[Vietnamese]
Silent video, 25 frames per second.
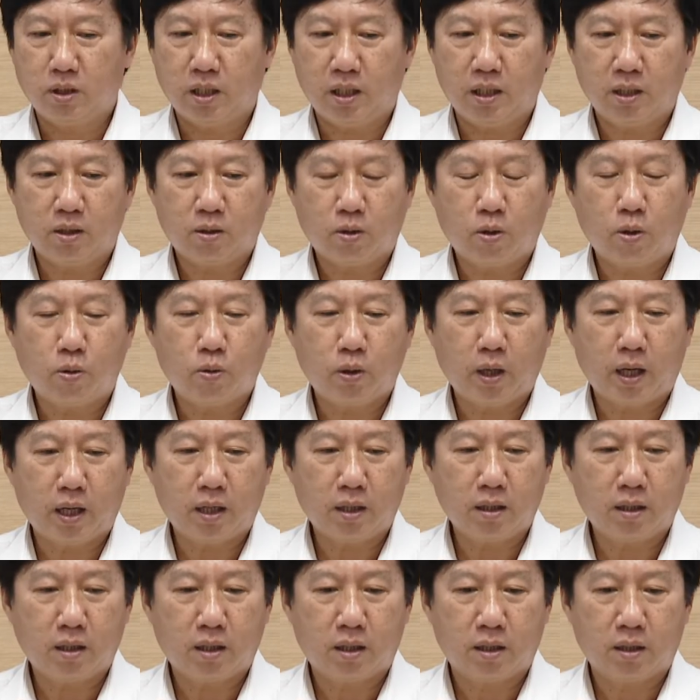khách hàng có thể
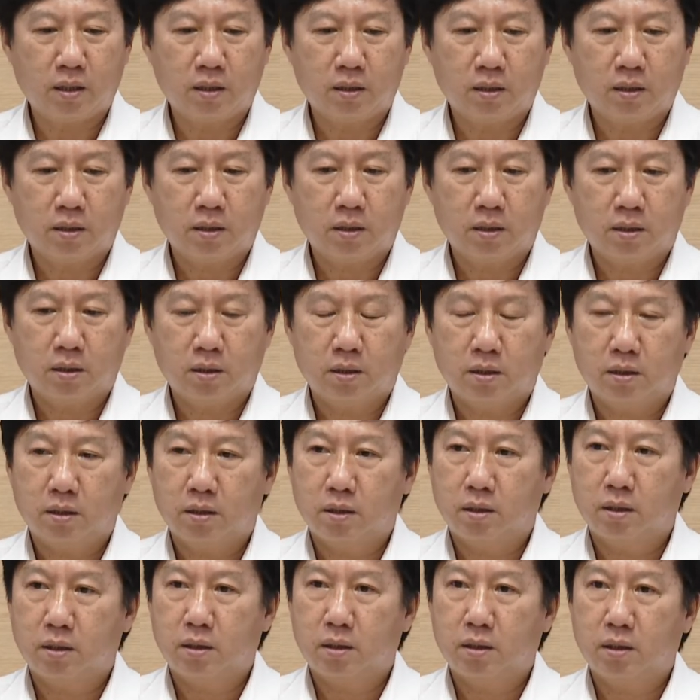thanh toán tiền điện,
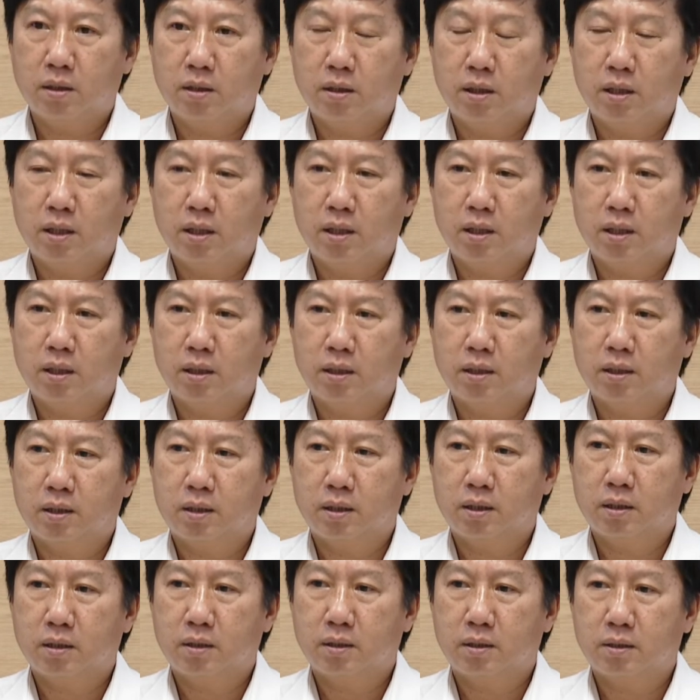theo dõi sản lượng
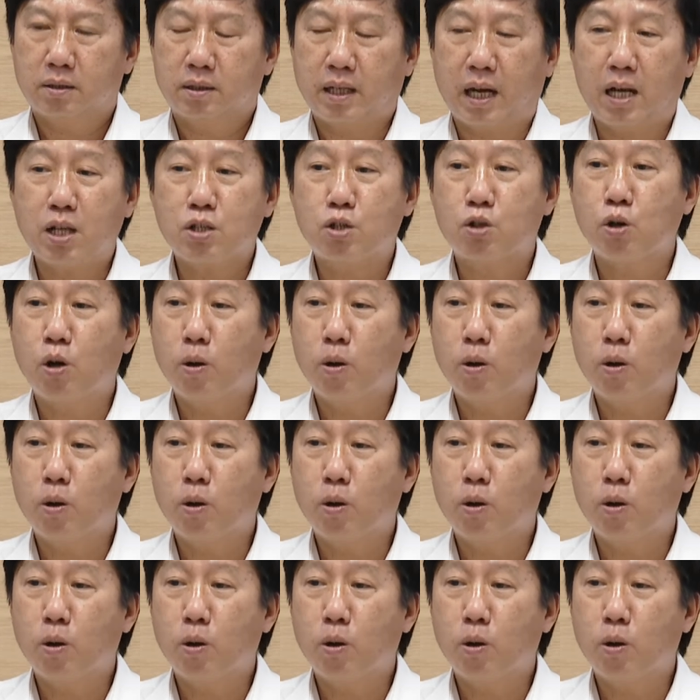điện nhà mình mọi